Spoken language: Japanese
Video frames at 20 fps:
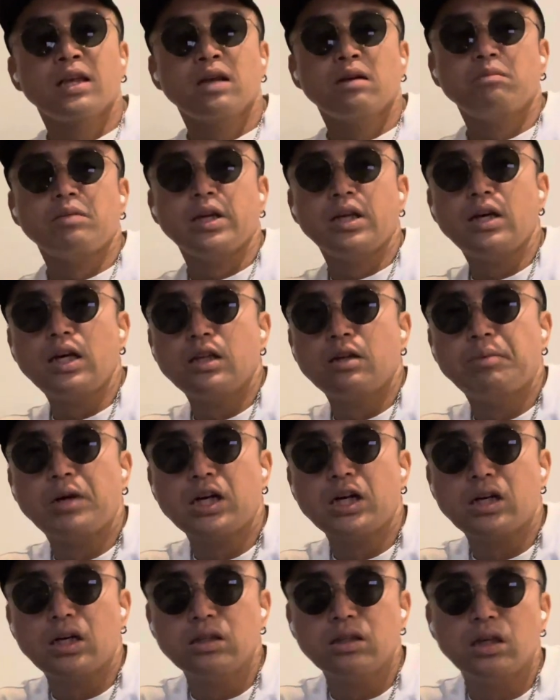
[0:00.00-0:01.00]
まあ、意外と
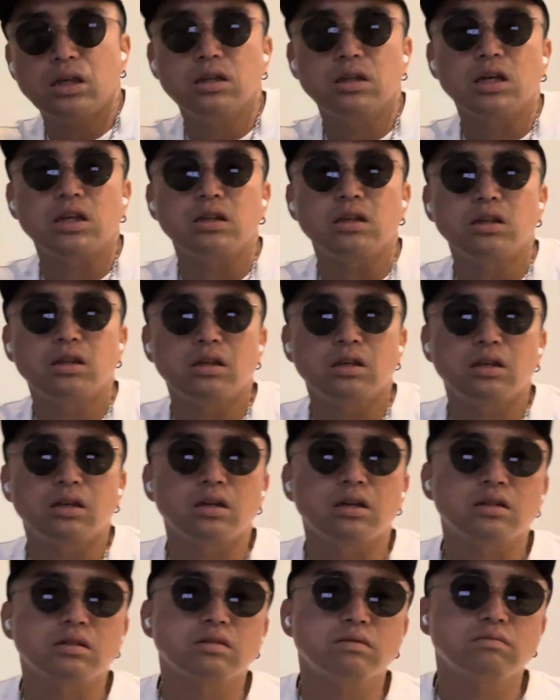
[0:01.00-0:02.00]
バカにならないん
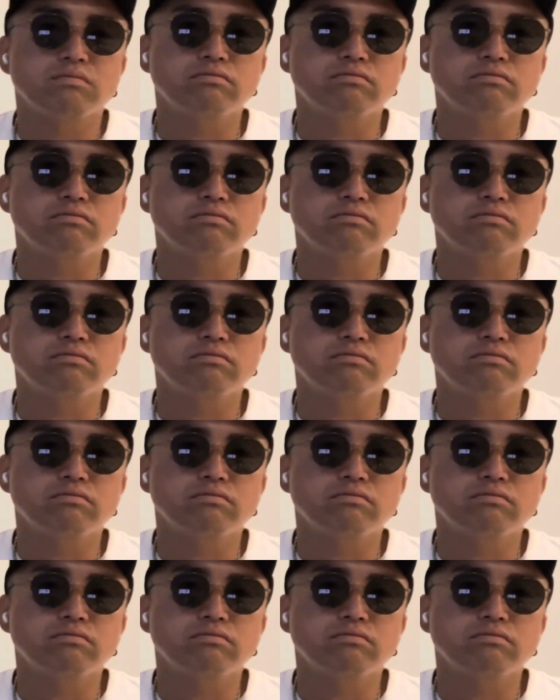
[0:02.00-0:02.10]
で。